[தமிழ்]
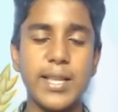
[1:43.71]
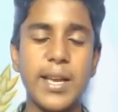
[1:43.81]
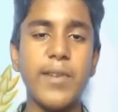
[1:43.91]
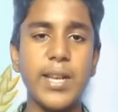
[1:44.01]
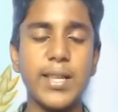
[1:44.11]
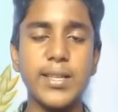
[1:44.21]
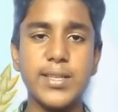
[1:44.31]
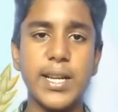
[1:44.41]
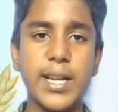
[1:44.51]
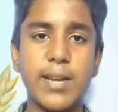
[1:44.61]
தேவையில்லாத
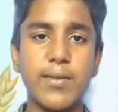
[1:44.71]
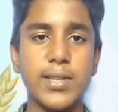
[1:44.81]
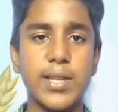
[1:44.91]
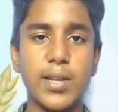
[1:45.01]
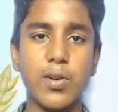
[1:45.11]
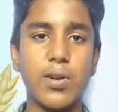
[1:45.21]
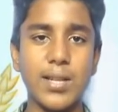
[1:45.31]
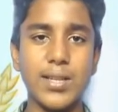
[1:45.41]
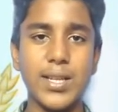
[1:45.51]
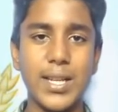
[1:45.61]
செடிகள் வந்து இருக்கும்
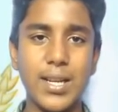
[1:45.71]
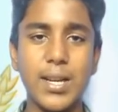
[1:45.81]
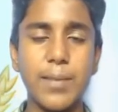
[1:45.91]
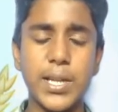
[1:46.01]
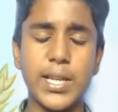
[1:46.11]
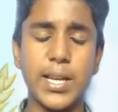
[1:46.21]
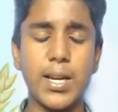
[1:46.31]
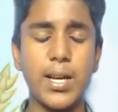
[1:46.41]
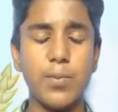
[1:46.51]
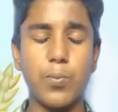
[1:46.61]
அந்த என்னென்னு பாத்தீங்கன்னா